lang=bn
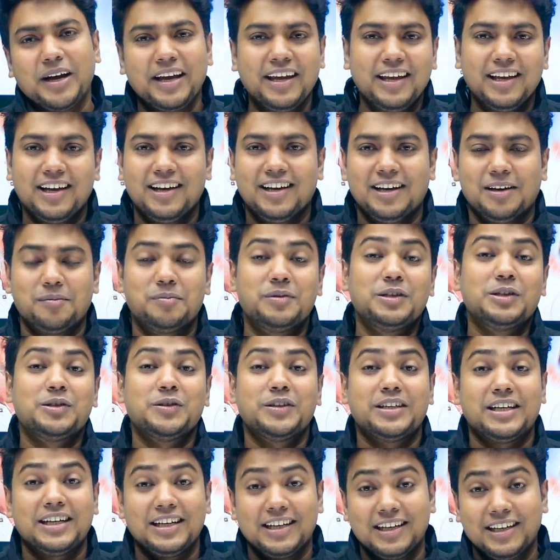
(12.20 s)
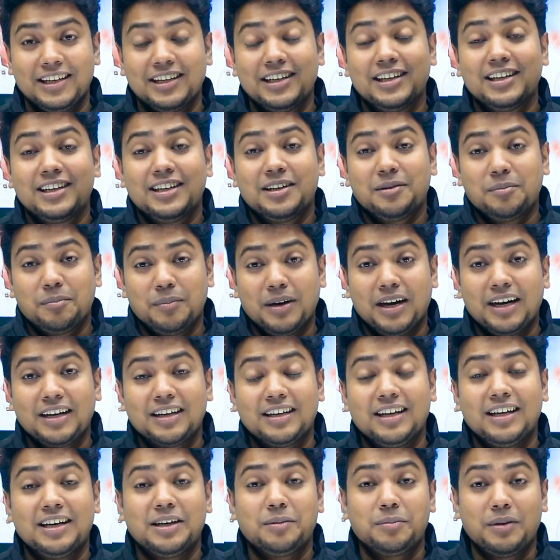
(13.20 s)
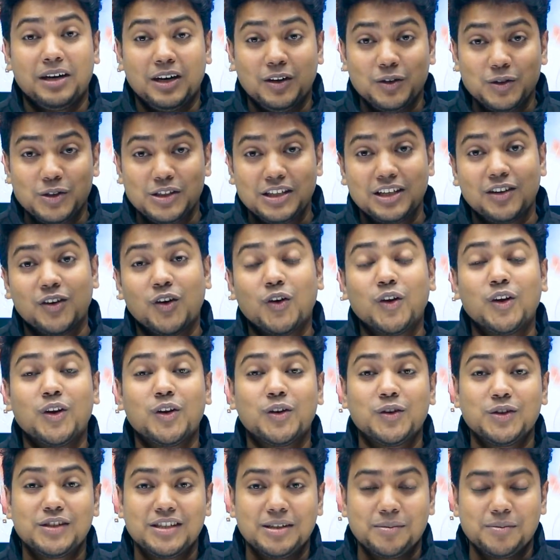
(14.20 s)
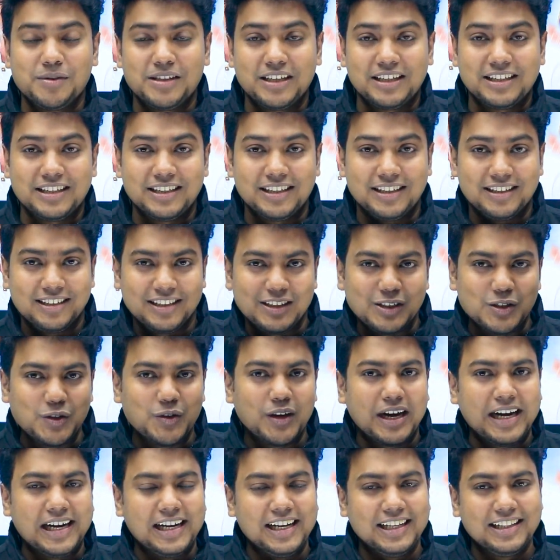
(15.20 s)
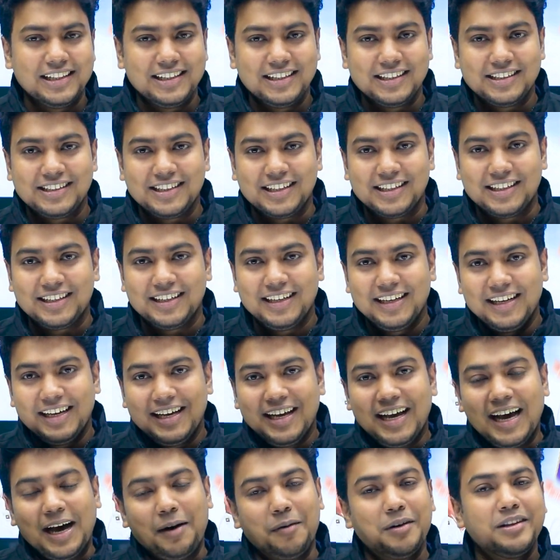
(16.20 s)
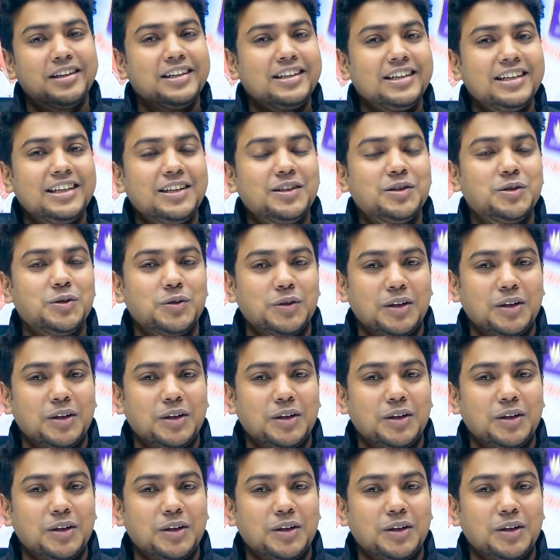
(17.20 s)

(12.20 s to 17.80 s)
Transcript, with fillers: ভাইয়া আপনি তো এর আগে বাংলা বা হচ্ছে অন্যান্য সাবজেক্টের কিছু গাইডলাইন দিয়েছেন আমাদেরকে একটু